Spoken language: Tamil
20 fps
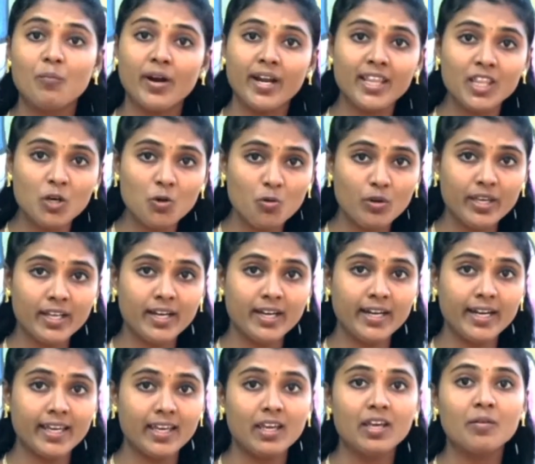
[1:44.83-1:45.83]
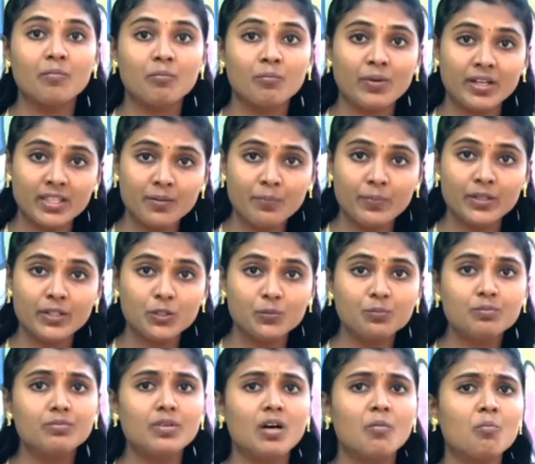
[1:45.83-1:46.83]
மனித உயிர்களை
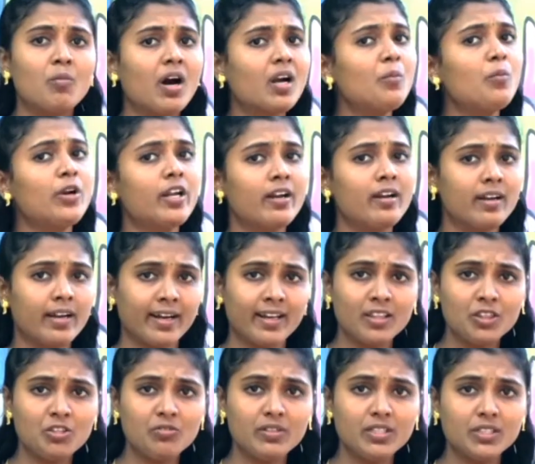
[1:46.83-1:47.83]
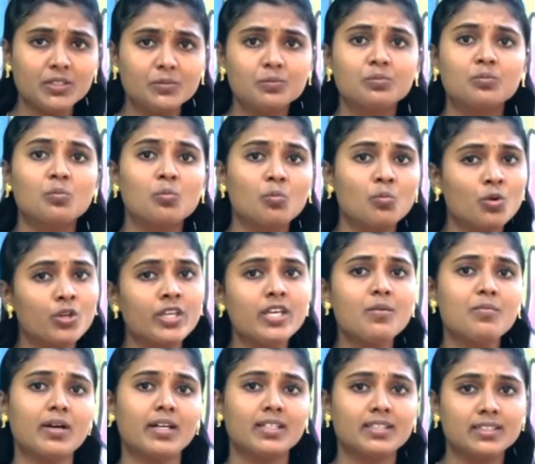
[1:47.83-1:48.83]
மதிப்பதும் மாண்புடன் நடத்துவதும்
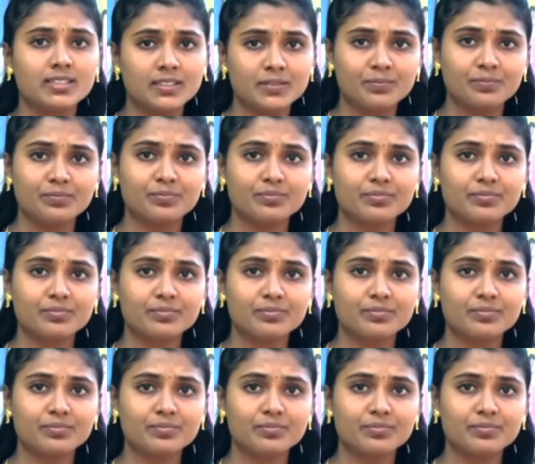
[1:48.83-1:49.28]
முக்கியமானது